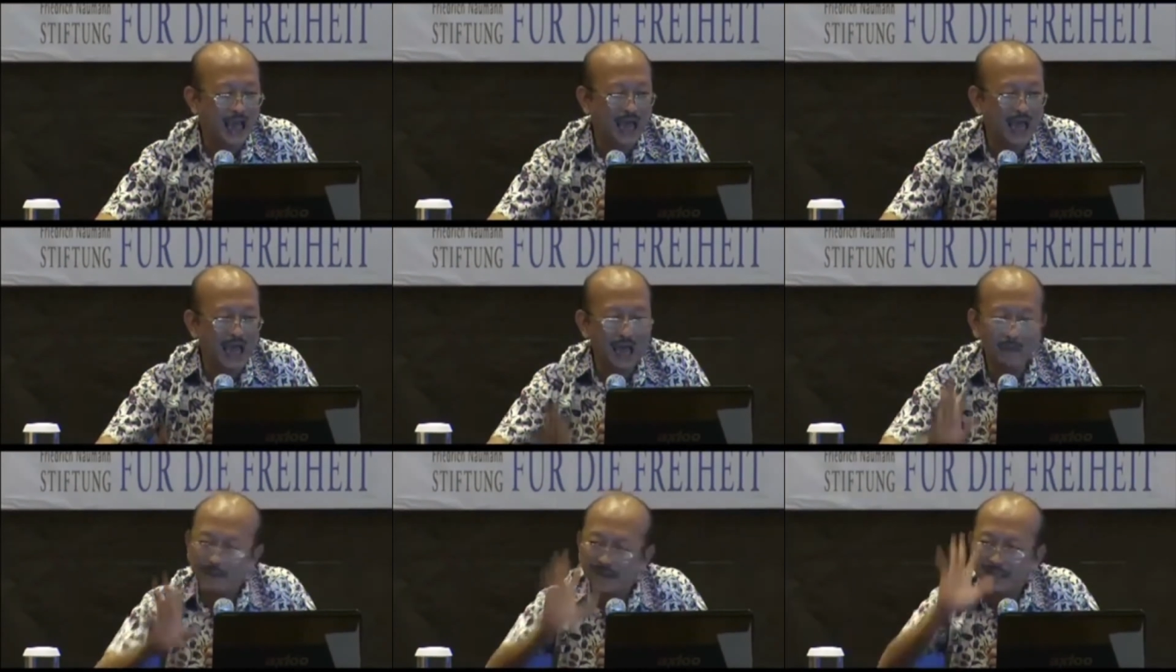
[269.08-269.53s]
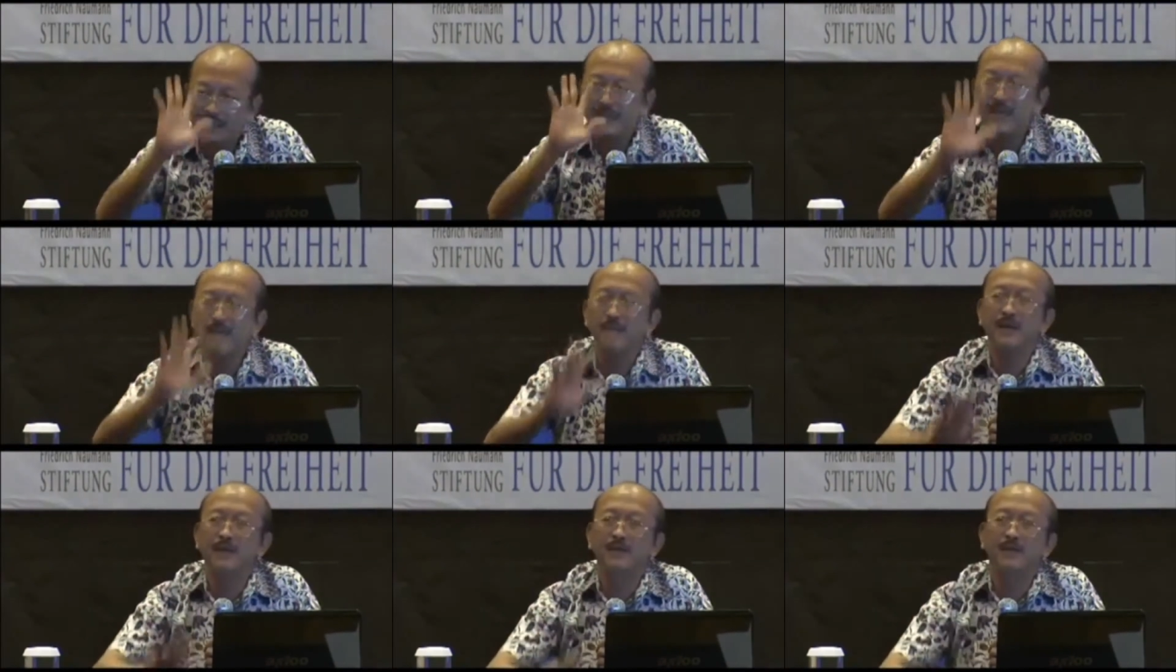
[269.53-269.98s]
apa sih
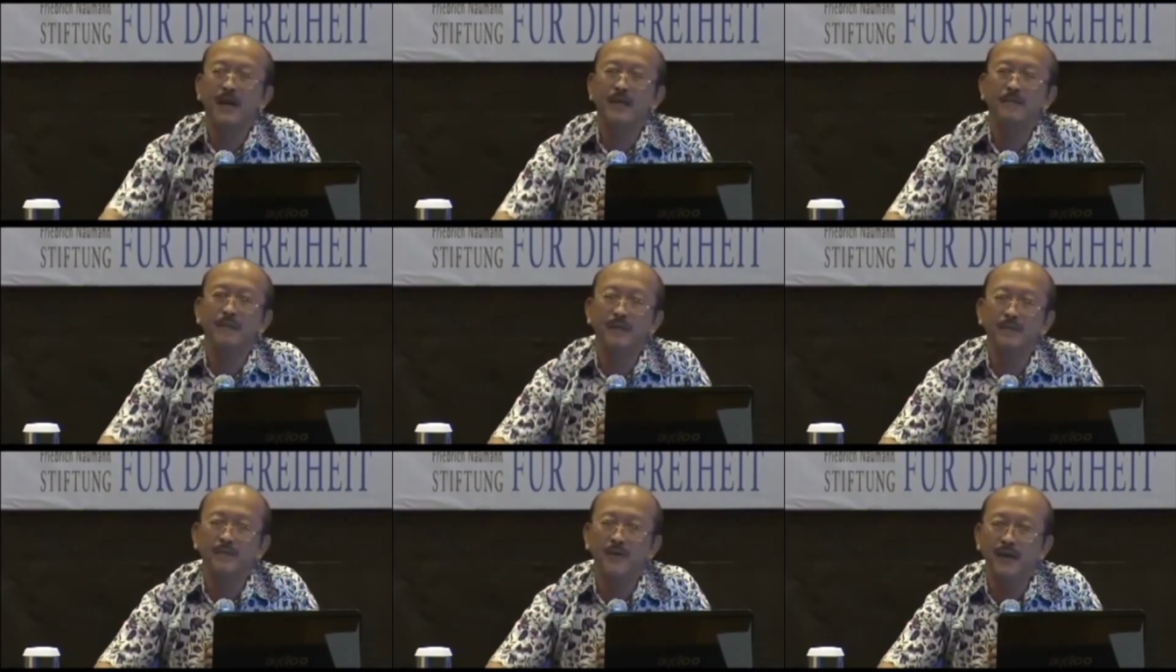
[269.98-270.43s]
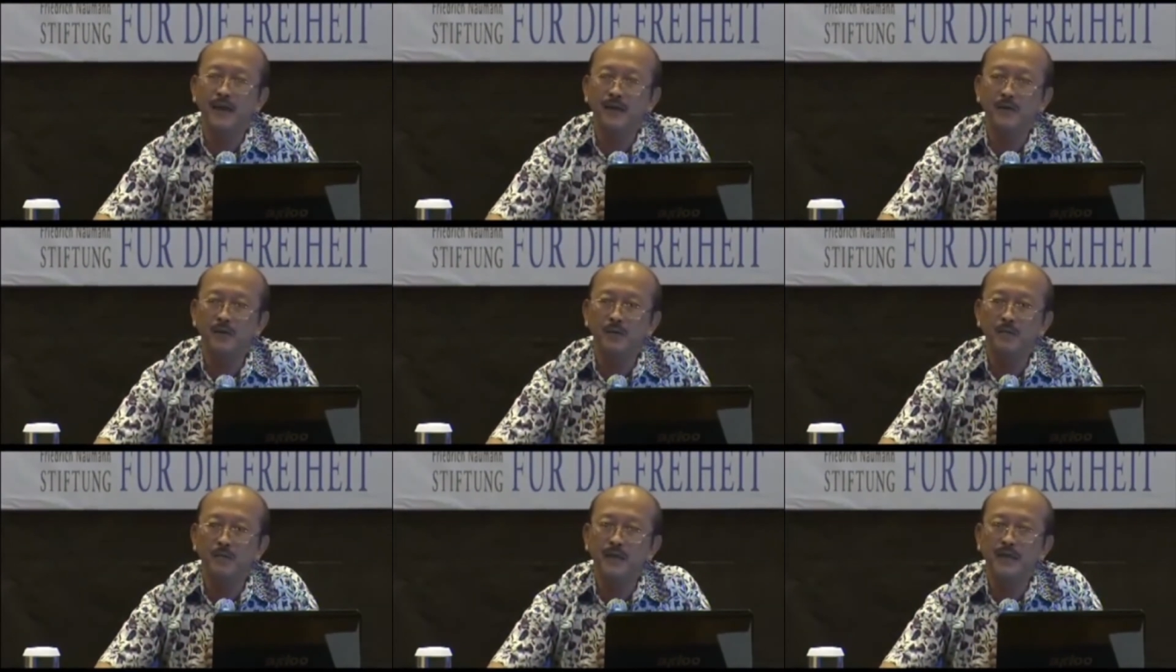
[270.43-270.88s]
yang menentukan pertumbuhan
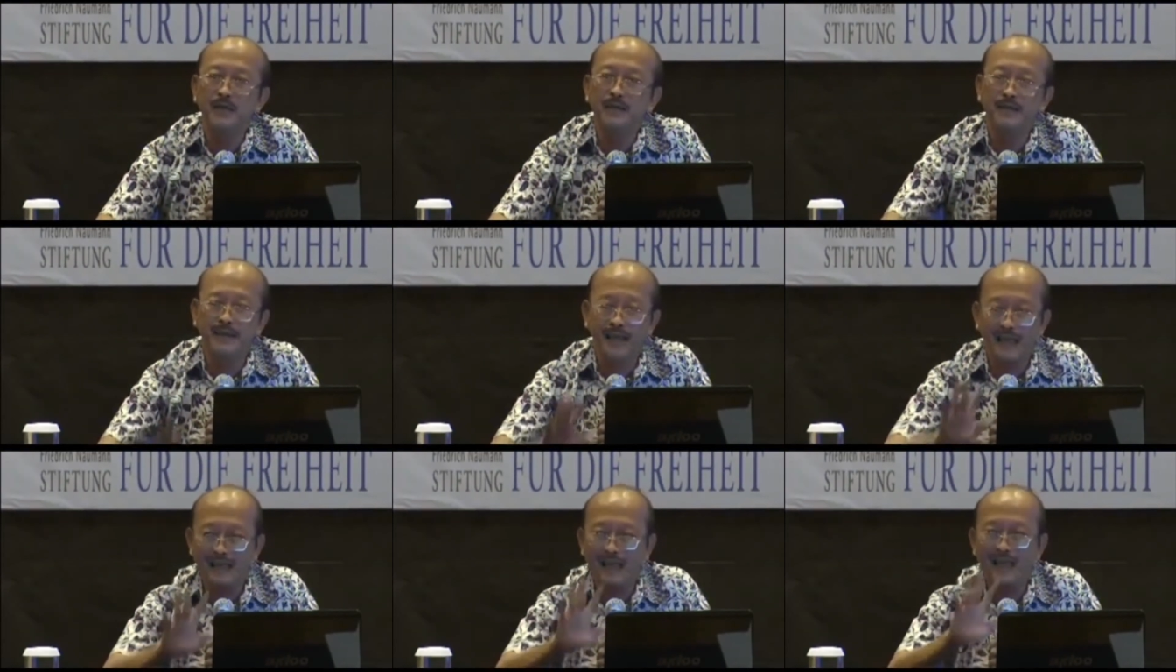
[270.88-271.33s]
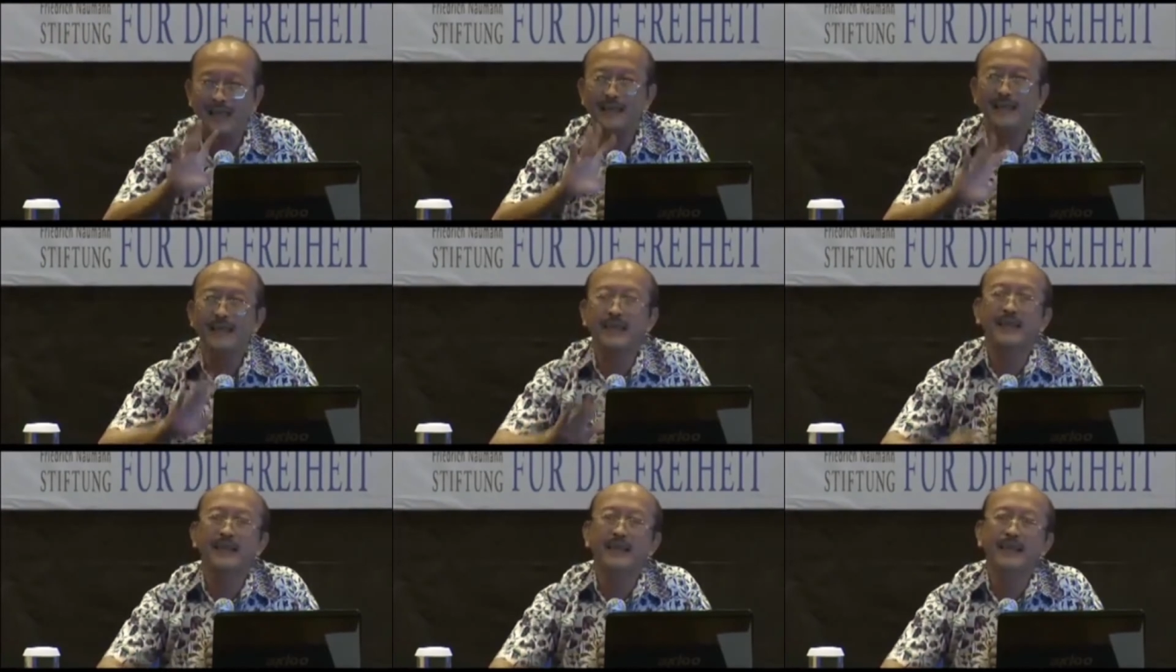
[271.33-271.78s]
ekonomi sekali
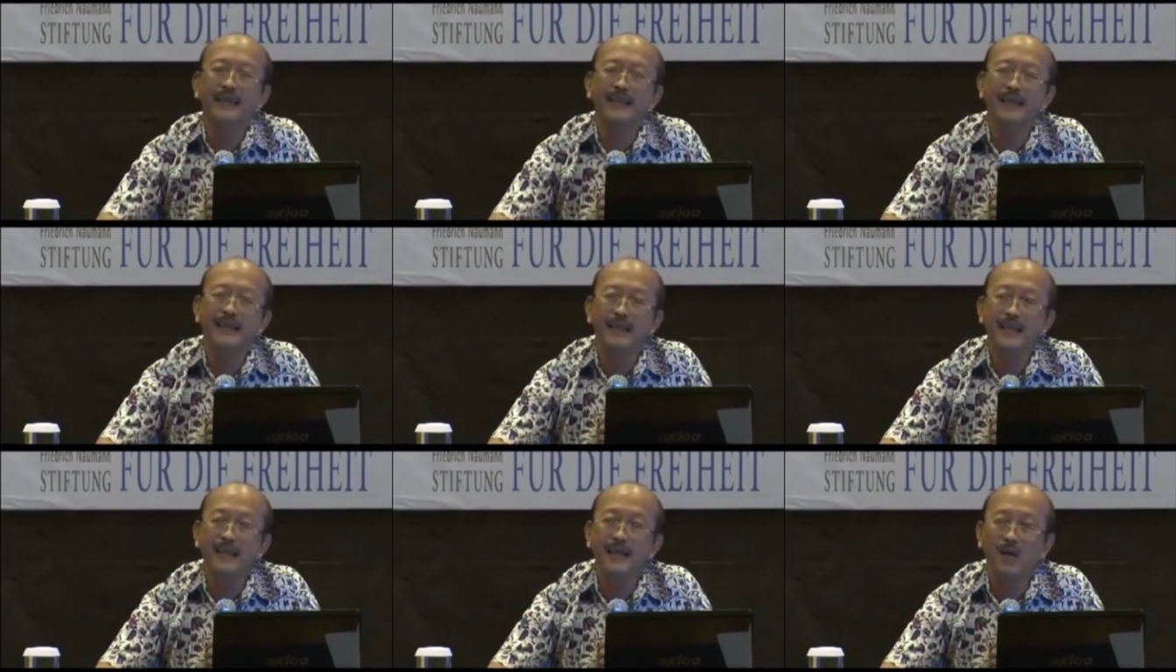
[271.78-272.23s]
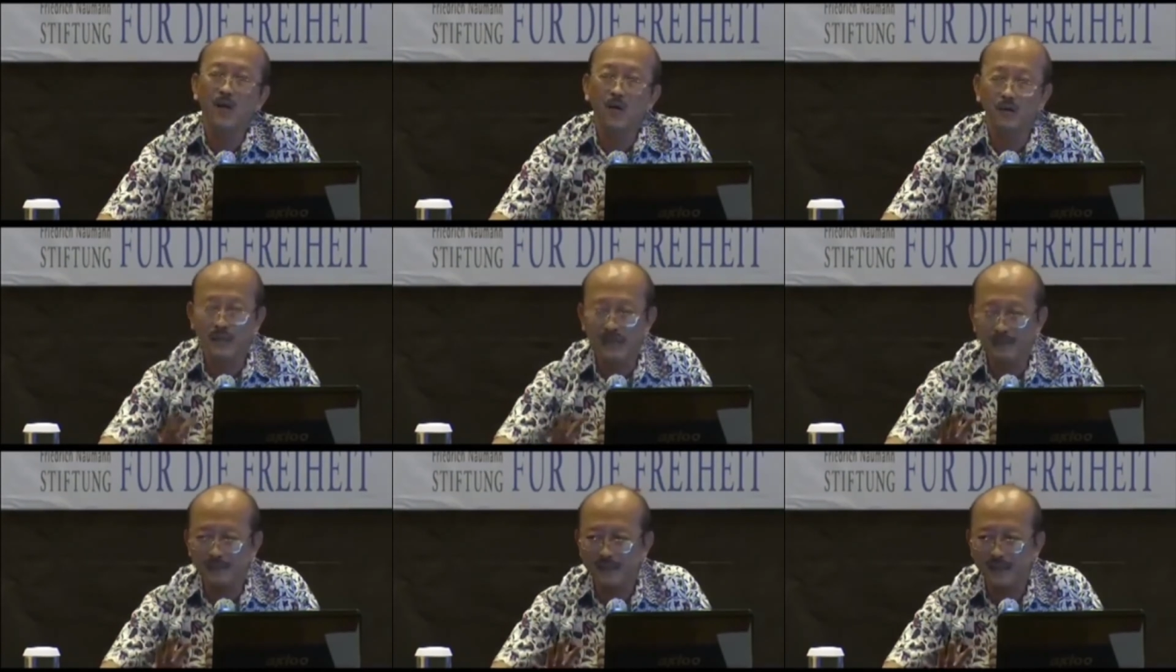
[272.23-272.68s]
lagi ini
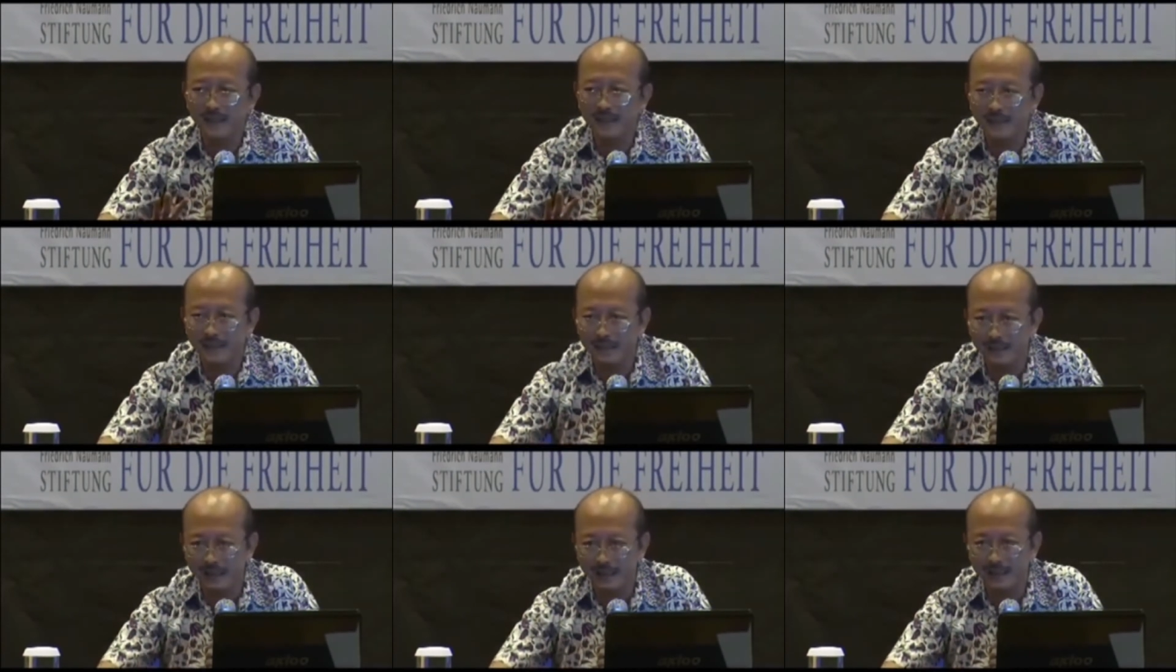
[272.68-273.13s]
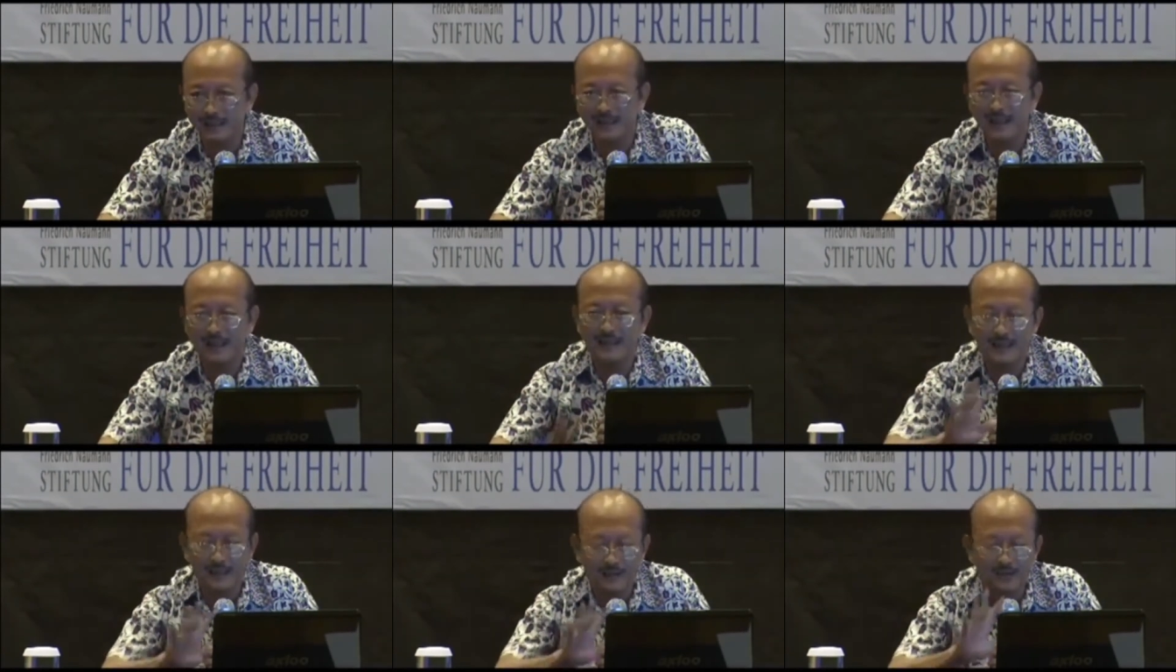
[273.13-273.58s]
konsep steady state
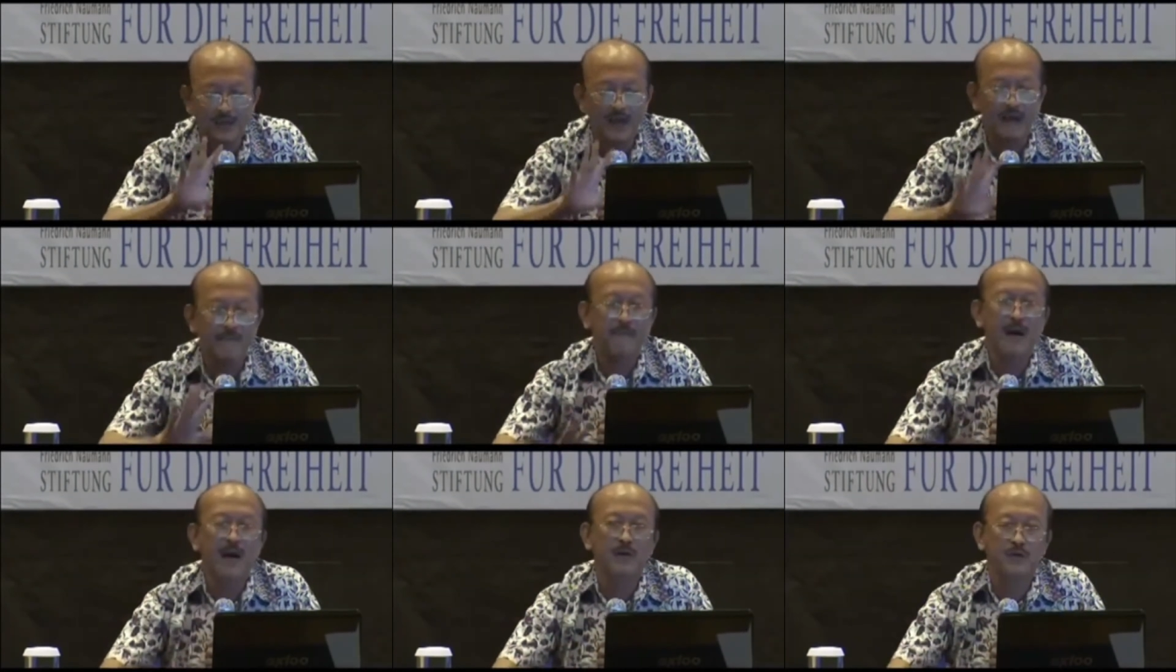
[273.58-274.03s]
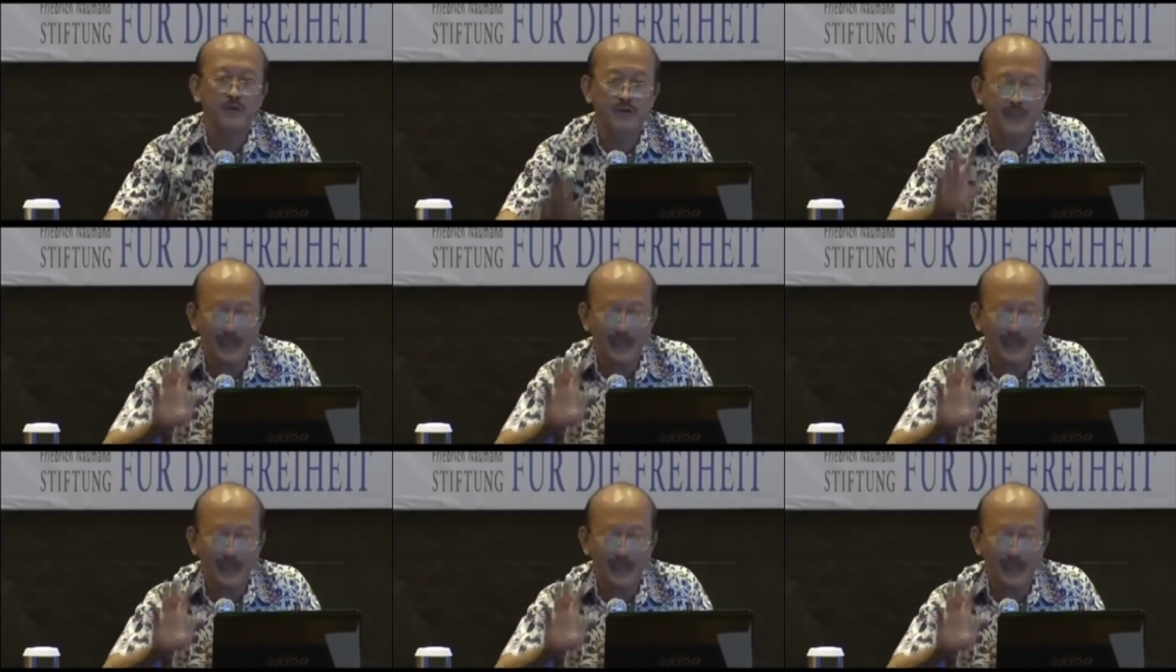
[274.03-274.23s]
dan ini juga bagus